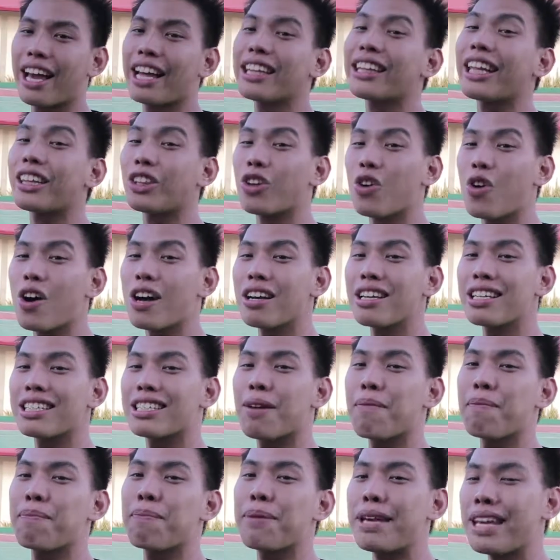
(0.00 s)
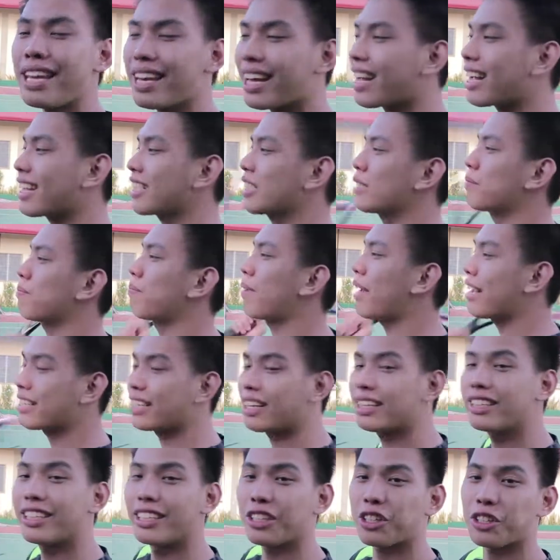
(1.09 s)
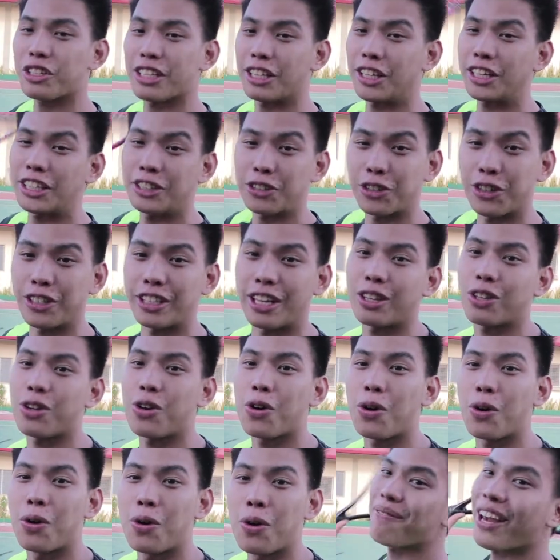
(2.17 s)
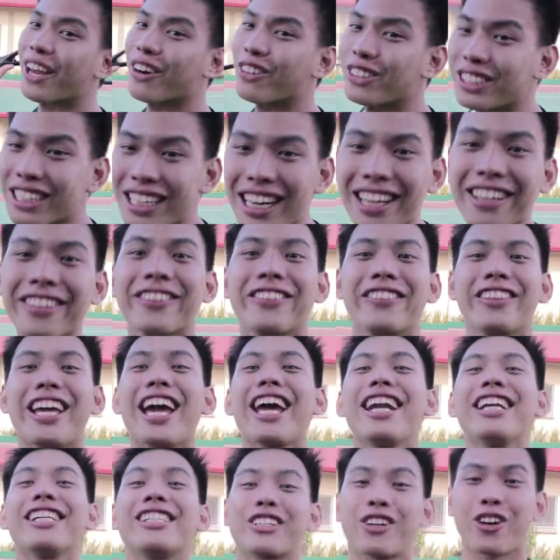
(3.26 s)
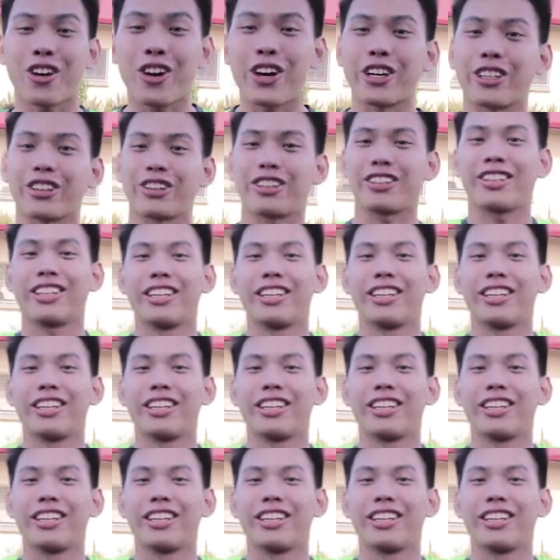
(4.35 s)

At ito ang isang pinaka-special dito sa resort na to. Meron silang tennis court.